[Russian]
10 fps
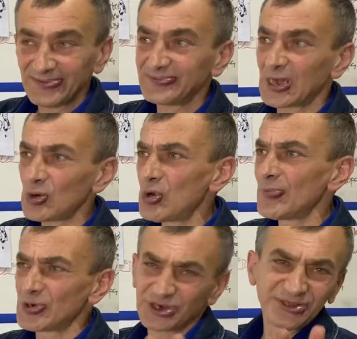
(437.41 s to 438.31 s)
Второй,
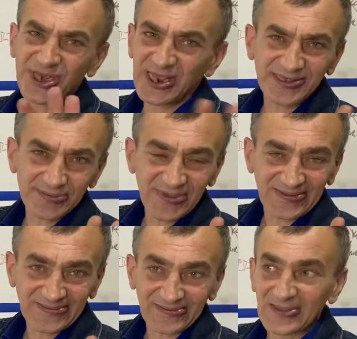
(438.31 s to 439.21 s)
может, третий
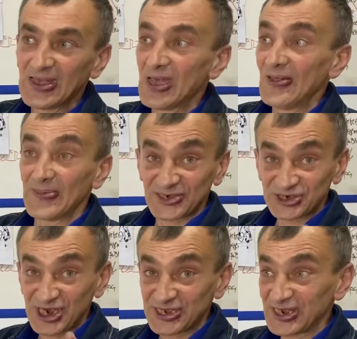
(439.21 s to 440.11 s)
месяц
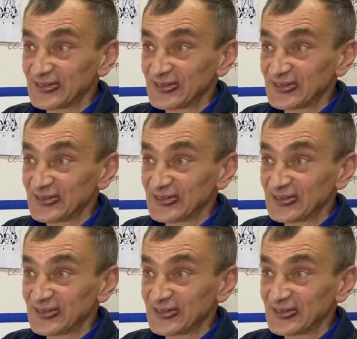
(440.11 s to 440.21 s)
ношения,